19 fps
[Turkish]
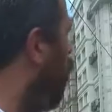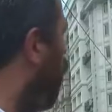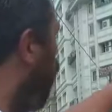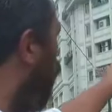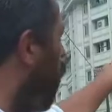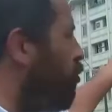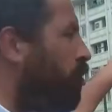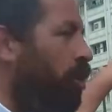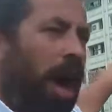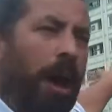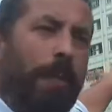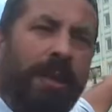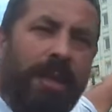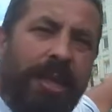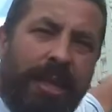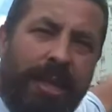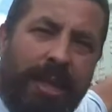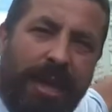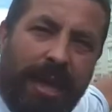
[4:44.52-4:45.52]
o
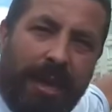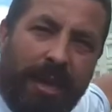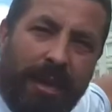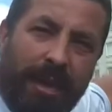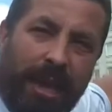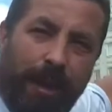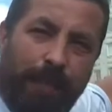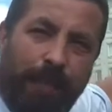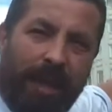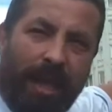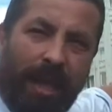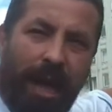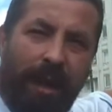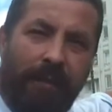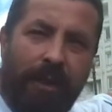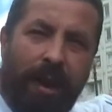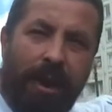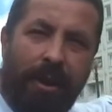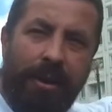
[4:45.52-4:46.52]
caminin yerinde
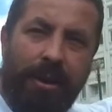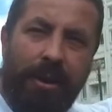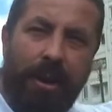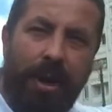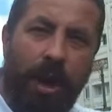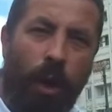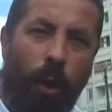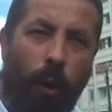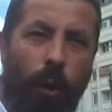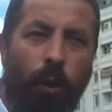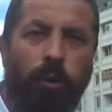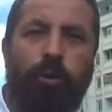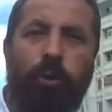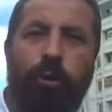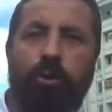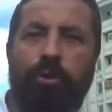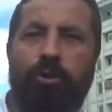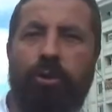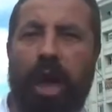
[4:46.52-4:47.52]
bina var. O
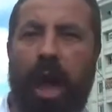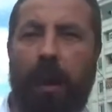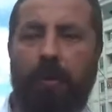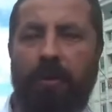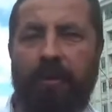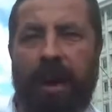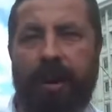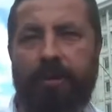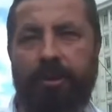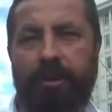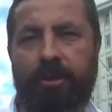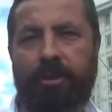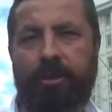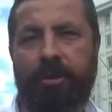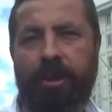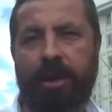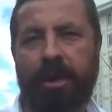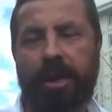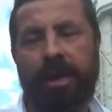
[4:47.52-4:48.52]
gün cami varmış.
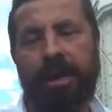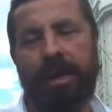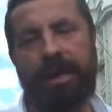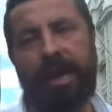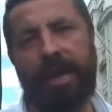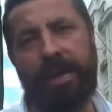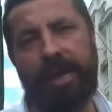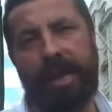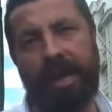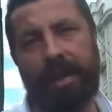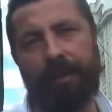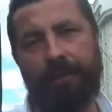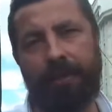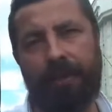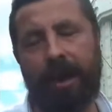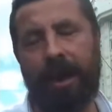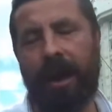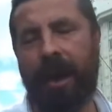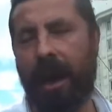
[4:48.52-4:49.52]
Ne diyelim?
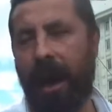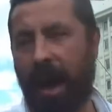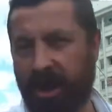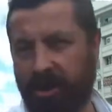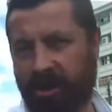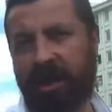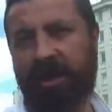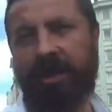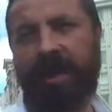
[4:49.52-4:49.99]
Her şey